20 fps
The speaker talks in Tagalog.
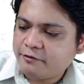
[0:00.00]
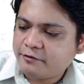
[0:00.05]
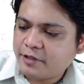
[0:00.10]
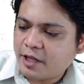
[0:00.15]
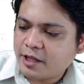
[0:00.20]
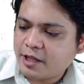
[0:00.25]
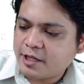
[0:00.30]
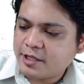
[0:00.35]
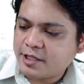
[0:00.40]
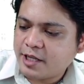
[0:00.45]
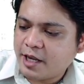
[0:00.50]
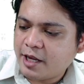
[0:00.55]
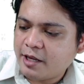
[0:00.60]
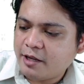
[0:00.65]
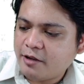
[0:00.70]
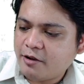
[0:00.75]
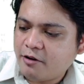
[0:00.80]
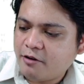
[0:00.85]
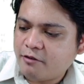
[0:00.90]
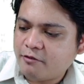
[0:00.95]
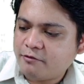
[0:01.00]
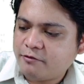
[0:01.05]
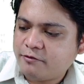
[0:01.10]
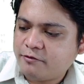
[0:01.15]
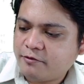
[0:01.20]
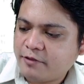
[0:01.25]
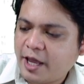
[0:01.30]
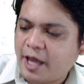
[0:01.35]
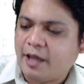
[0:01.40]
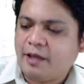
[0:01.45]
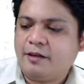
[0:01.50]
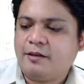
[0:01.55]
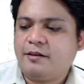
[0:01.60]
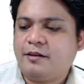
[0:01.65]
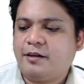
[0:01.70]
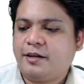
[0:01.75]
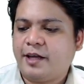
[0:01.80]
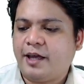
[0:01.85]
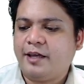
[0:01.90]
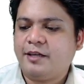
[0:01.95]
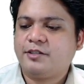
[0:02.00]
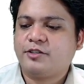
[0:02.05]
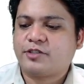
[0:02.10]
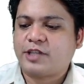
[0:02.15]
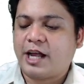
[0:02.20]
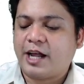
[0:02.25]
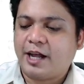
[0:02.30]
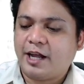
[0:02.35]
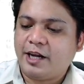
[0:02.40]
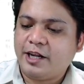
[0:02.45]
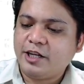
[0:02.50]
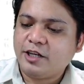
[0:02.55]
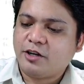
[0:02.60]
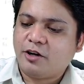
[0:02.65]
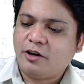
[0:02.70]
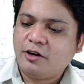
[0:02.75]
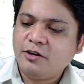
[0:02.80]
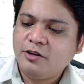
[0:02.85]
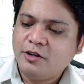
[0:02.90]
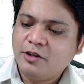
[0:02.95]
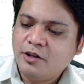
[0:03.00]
theta z of k. Okay, so tanggalin ko.